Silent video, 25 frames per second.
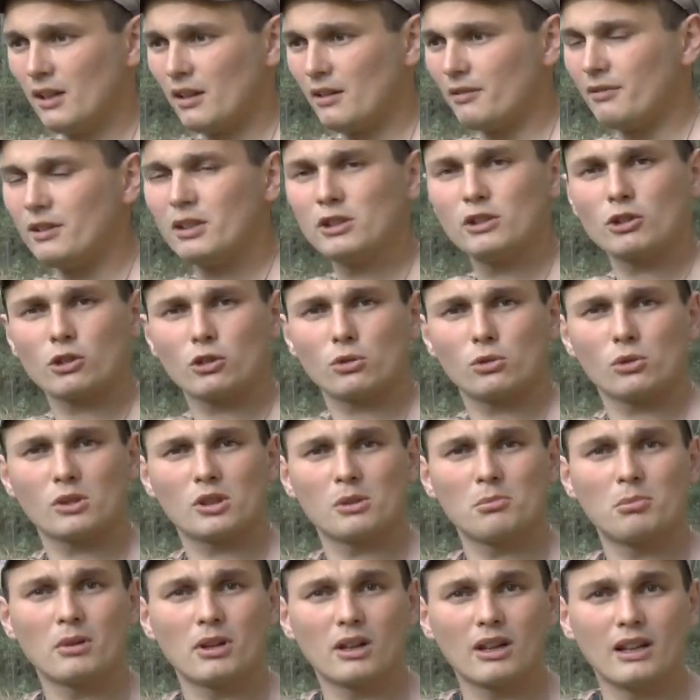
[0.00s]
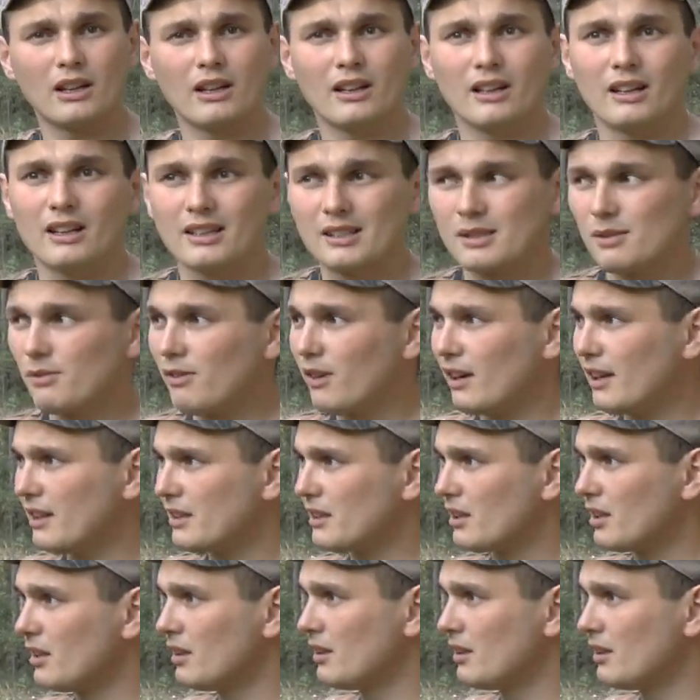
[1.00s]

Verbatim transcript: Видно, что забирали асфальт.